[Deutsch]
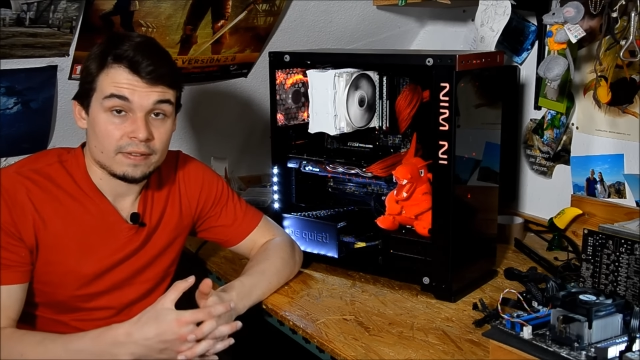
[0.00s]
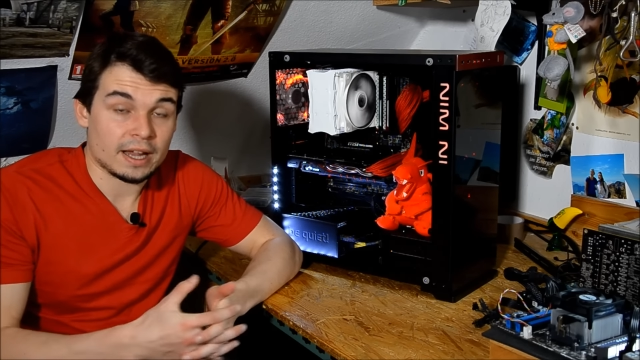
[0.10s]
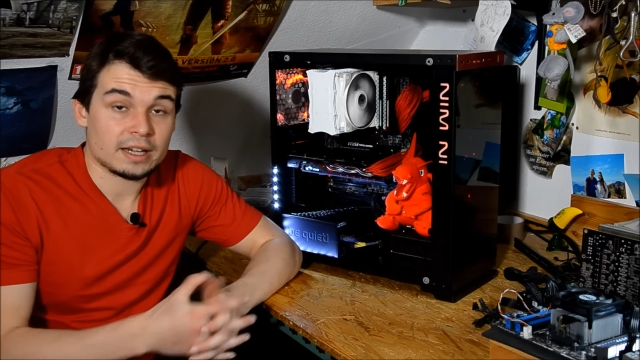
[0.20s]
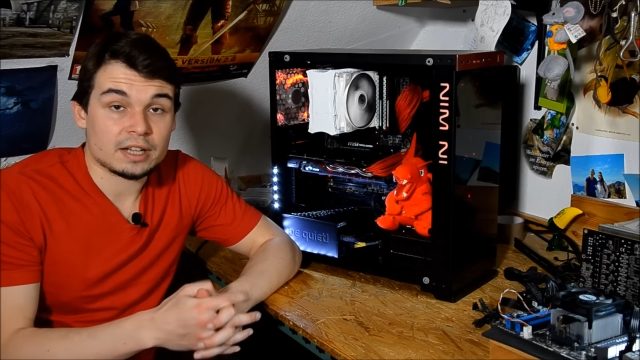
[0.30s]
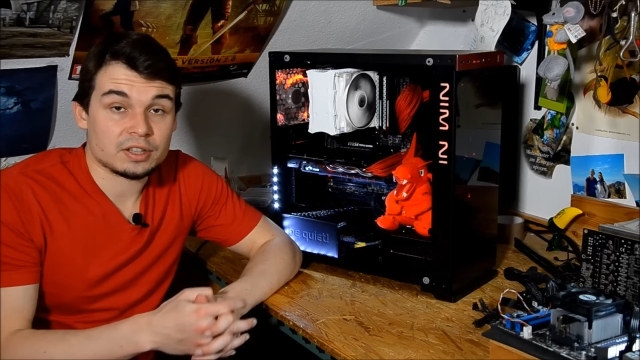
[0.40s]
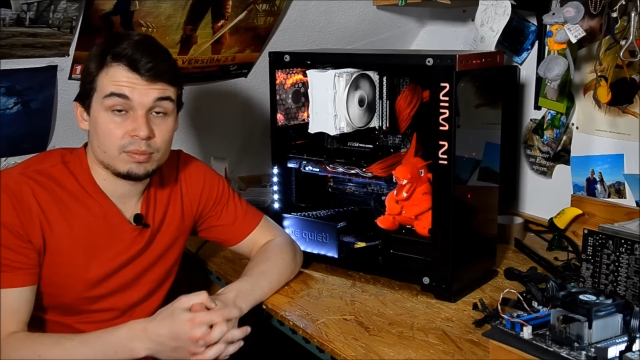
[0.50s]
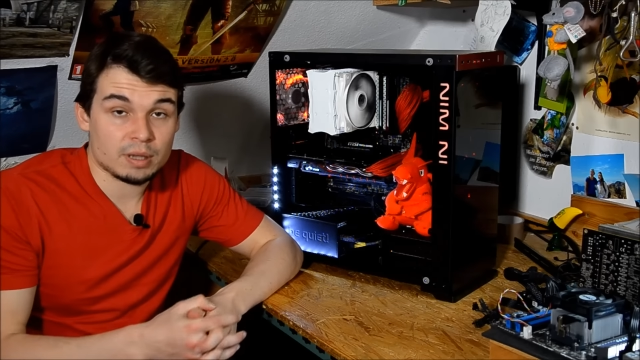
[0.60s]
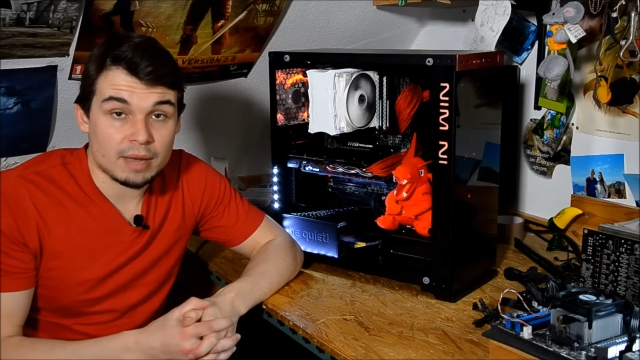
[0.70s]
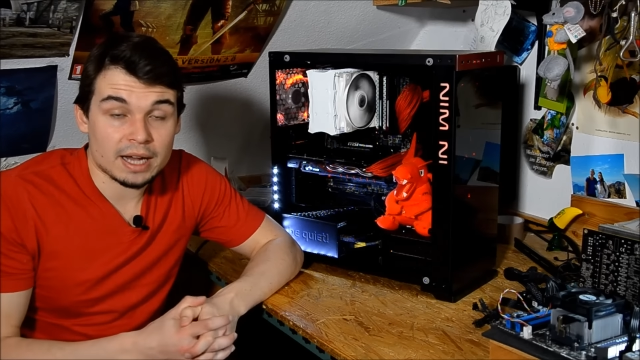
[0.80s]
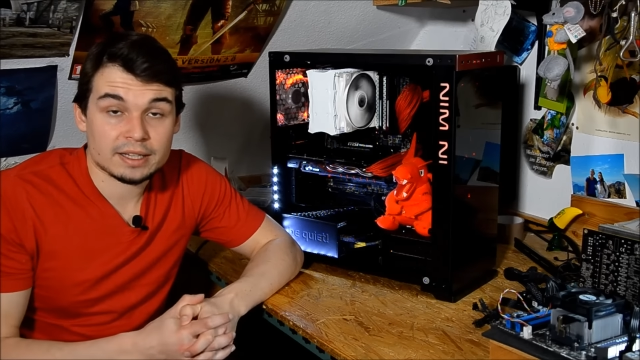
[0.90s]
Daher dachte ich
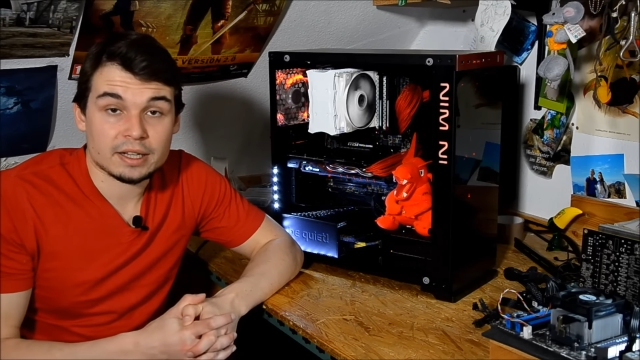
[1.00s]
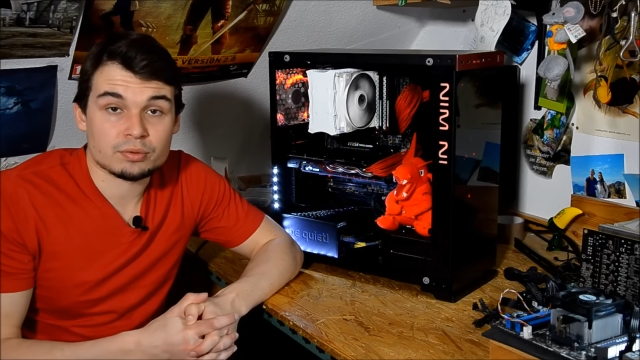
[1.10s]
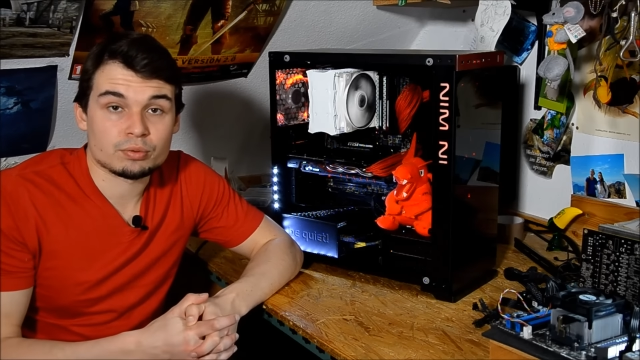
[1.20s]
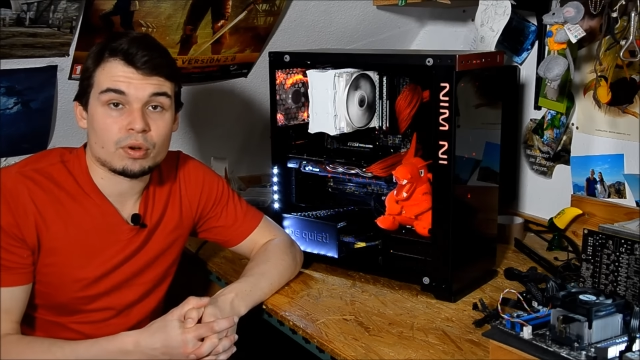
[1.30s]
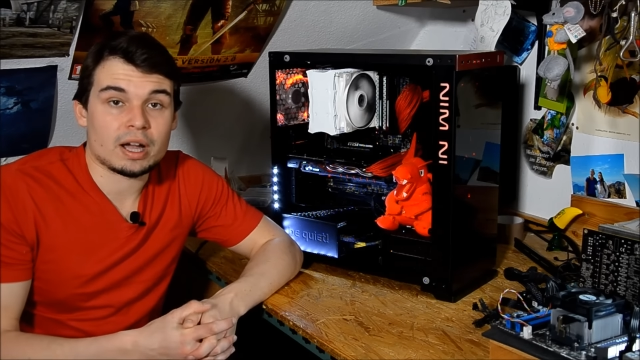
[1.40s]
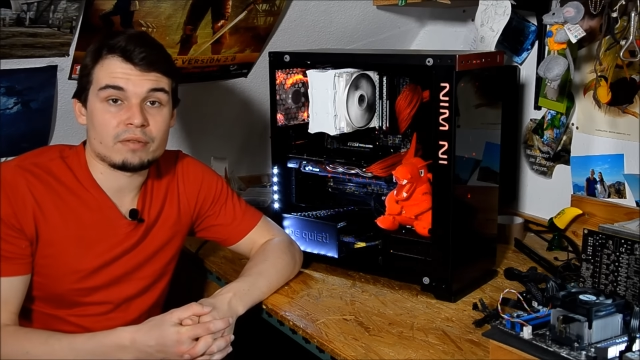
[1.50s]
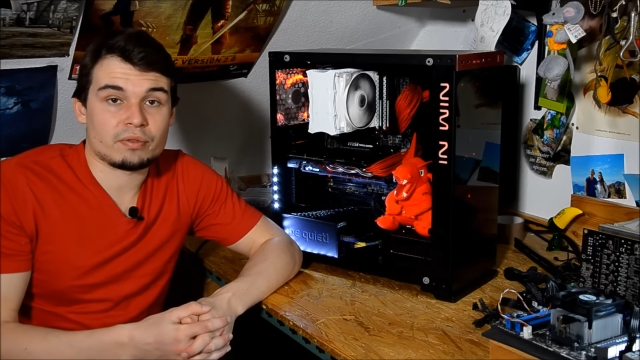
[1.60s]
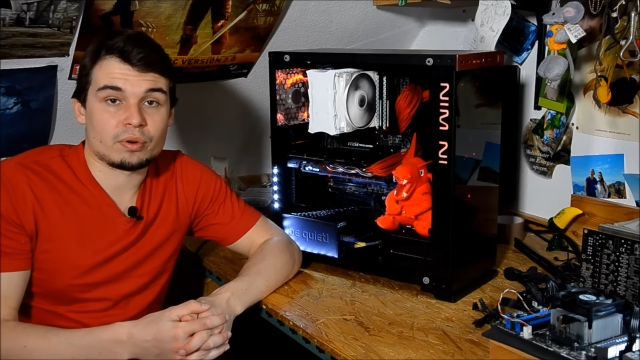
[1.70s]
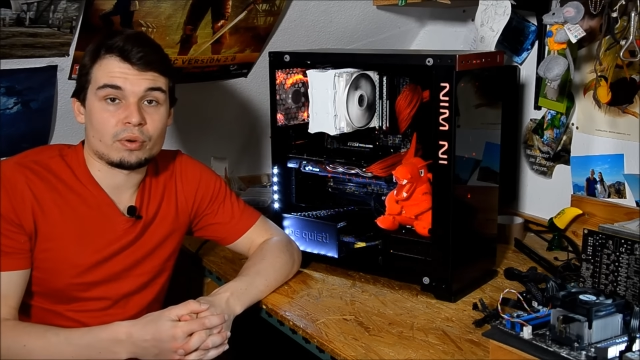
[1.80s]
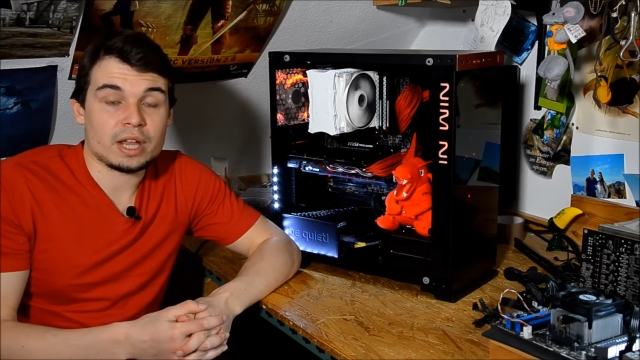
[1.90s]
mir, mache ich dazu doch
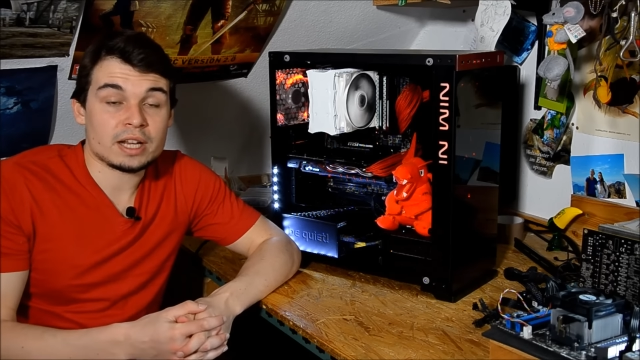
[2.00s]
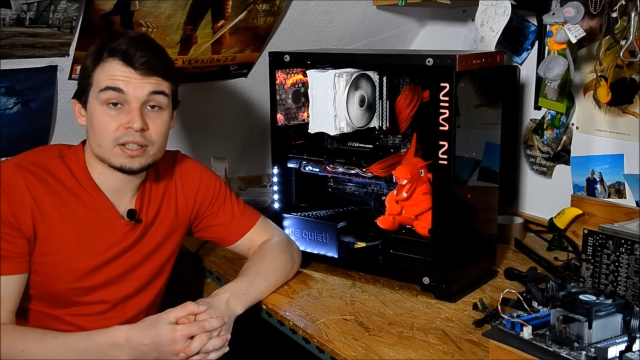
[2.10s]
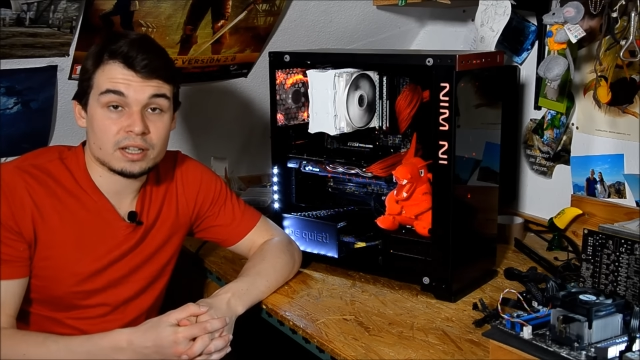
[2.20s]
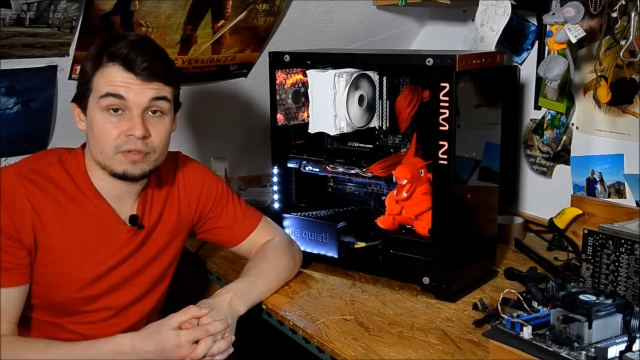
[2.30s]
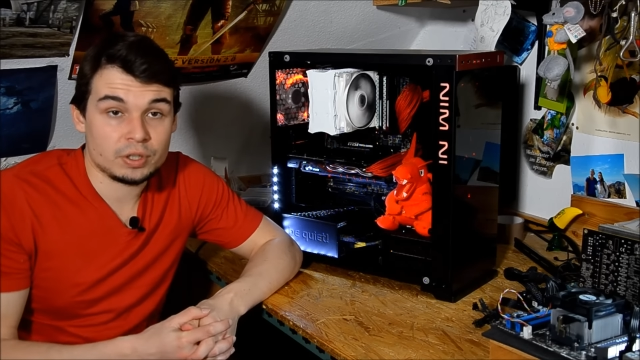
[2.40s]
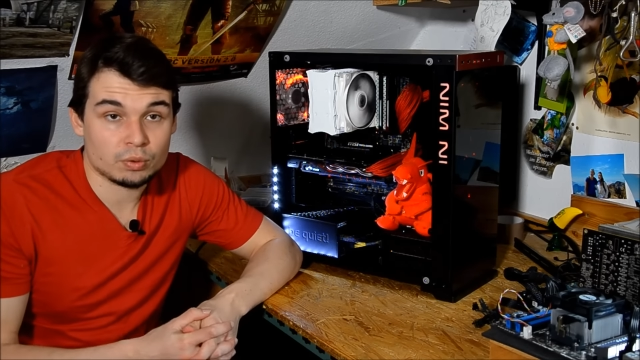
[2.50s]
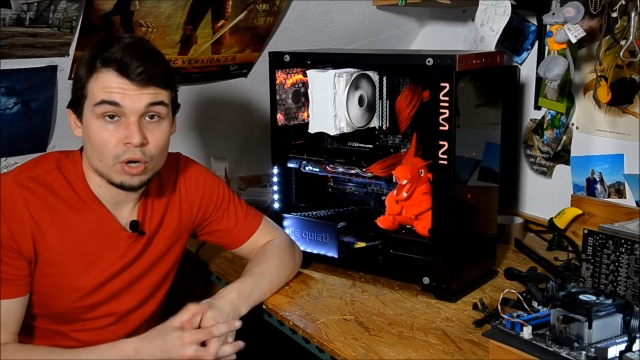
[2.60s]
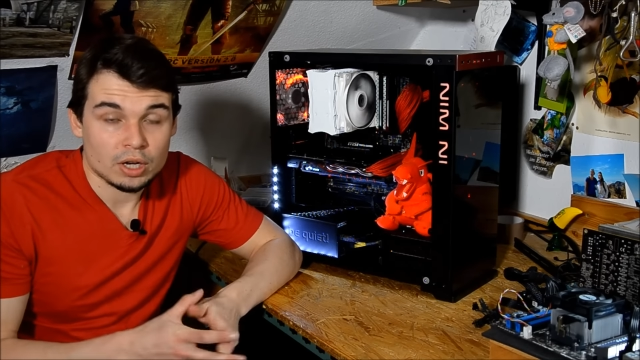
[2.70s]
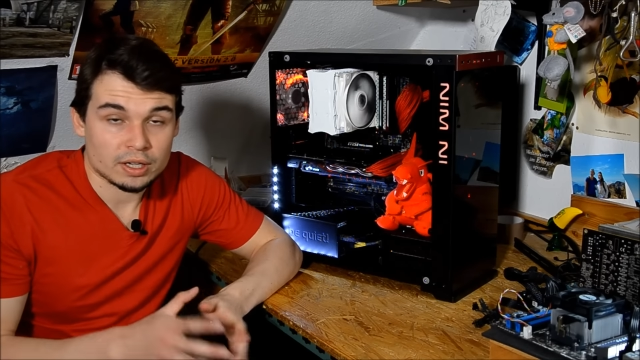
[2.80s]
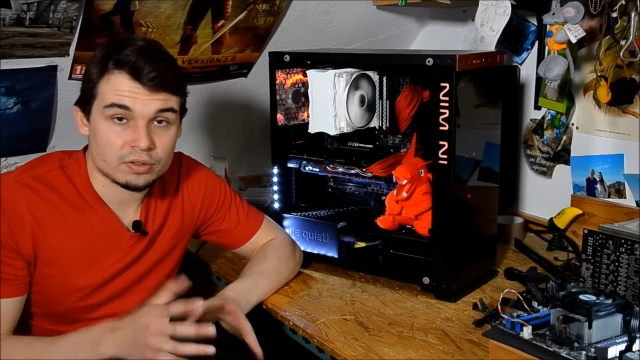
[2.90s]
einfach noch ein extra Video.
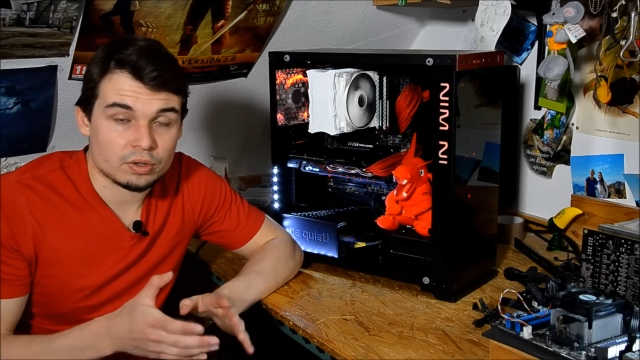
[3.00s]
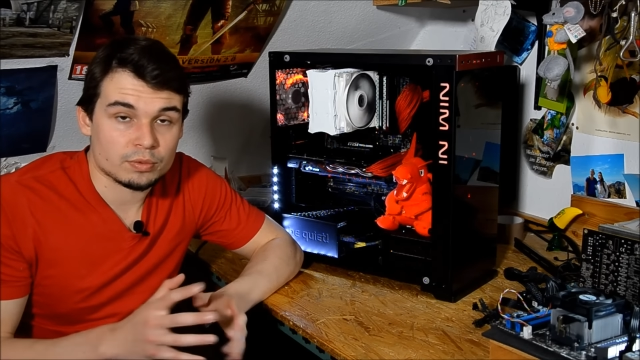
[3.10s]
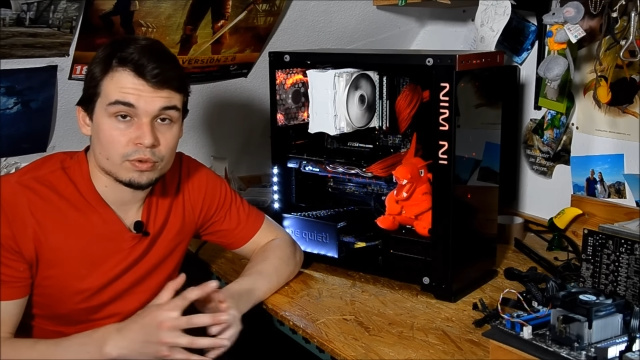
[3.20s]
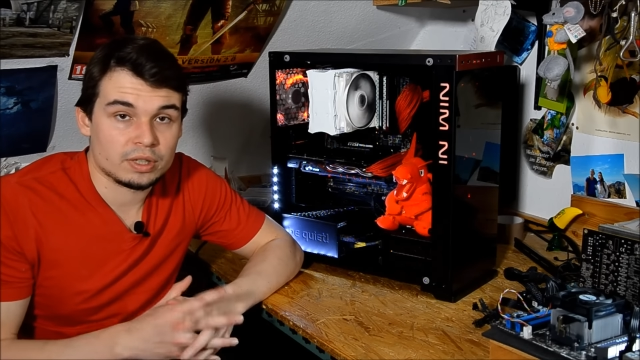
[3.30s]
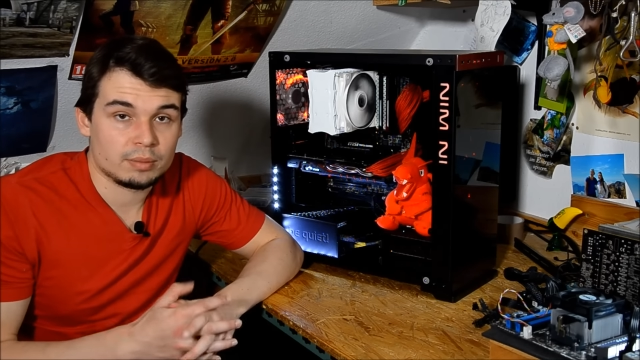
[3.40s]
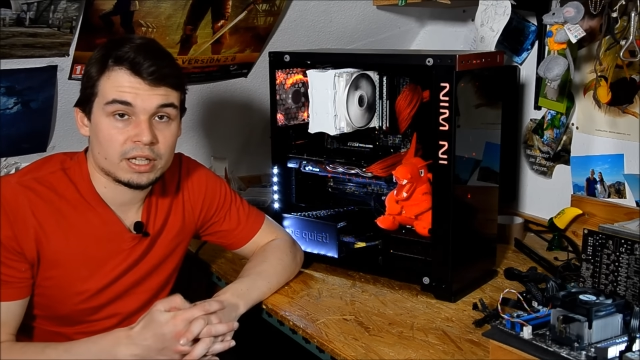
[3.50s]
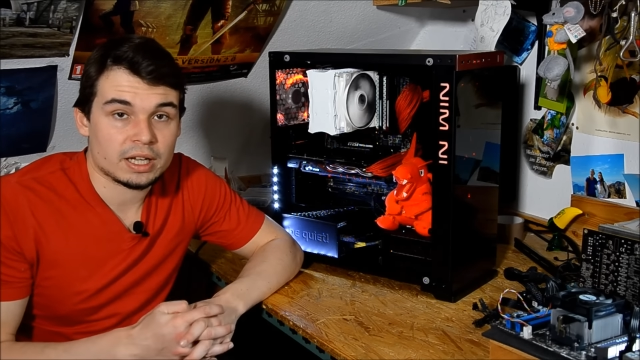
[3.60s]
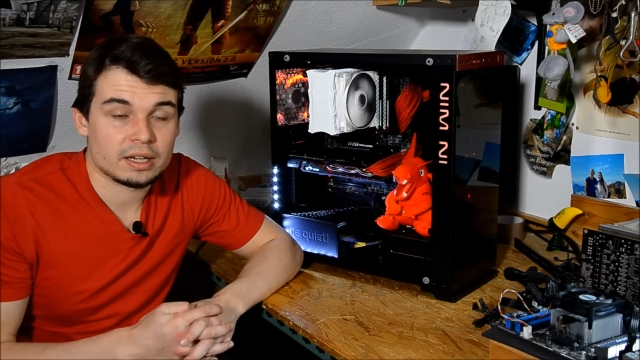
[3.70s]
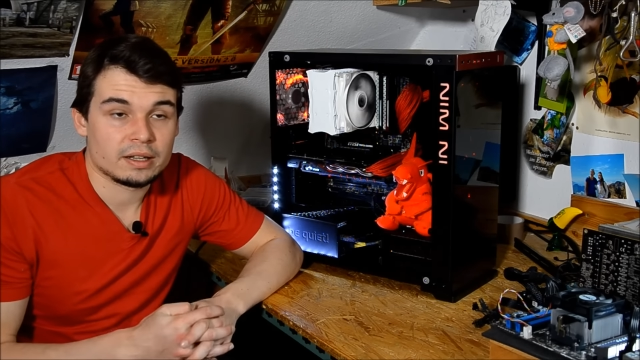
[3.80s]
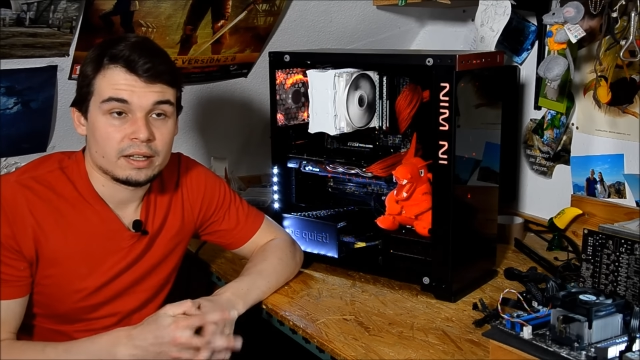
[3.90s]
Das kommt so nämlich
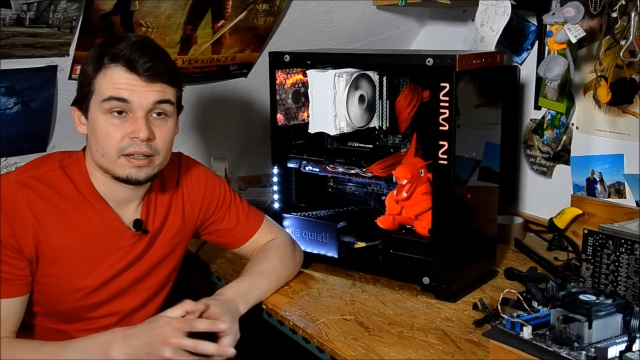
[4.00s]
an